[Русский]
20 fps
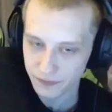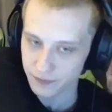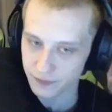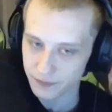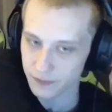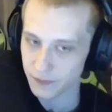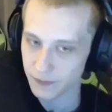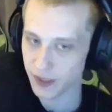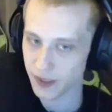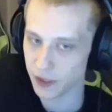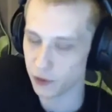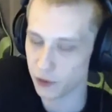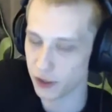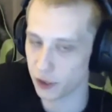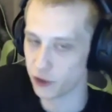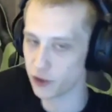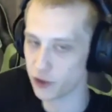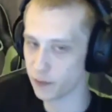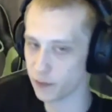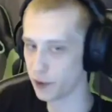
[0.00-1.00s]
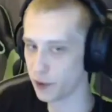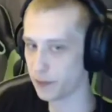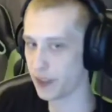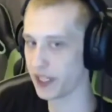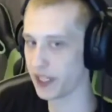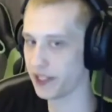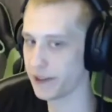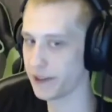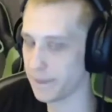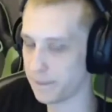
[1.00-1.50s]
И он, короче, берет пакет
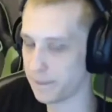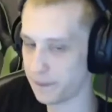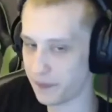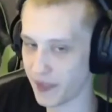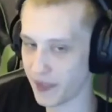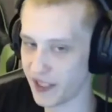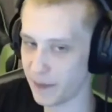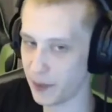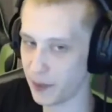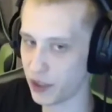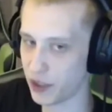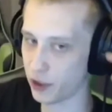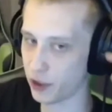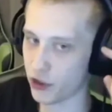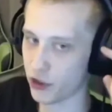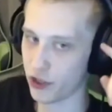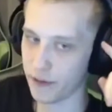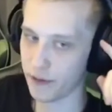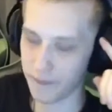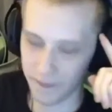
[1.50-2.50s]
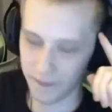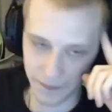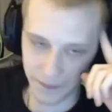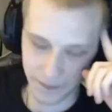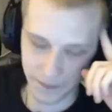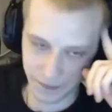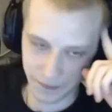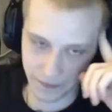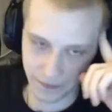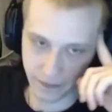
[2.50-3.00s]
из пятерочки.
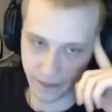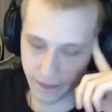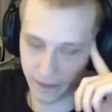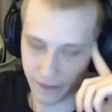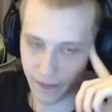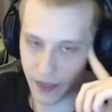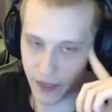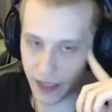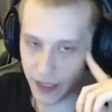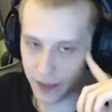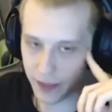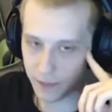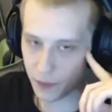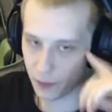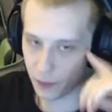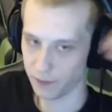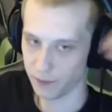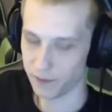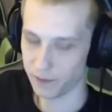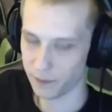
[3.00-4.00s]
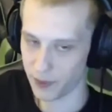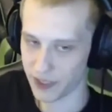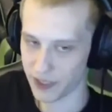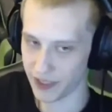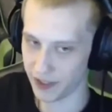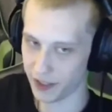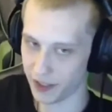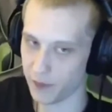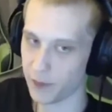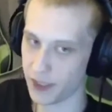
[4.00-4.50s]
Ну, представь, да,
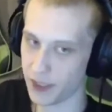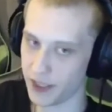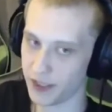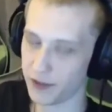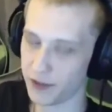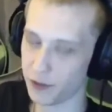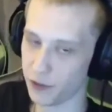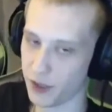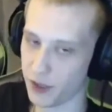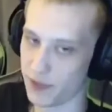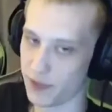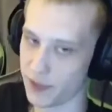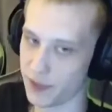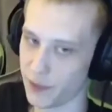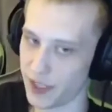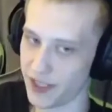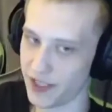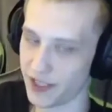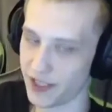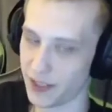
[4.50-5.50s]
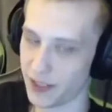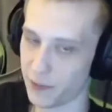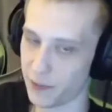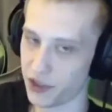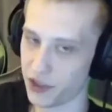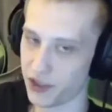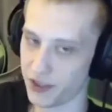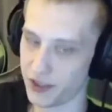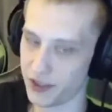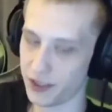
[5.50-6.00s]
пакет, ну, типа, из магазина обычный,
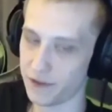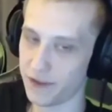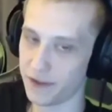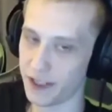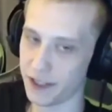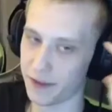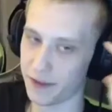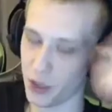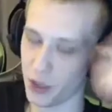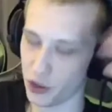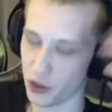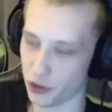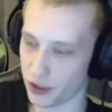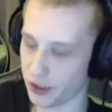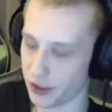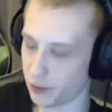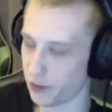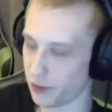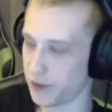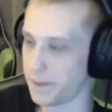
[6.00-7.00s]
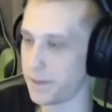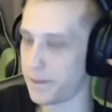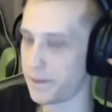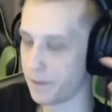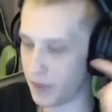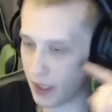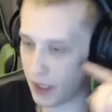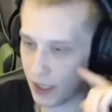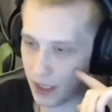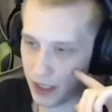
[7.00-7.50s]
целлофановый, большой такой.
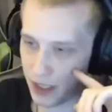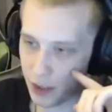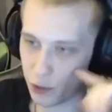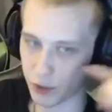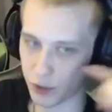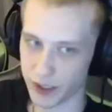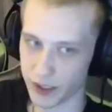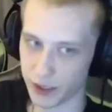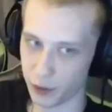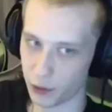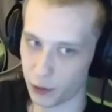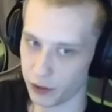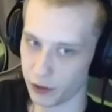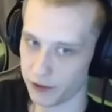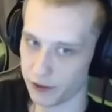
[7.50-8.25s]
И куда-то отходит.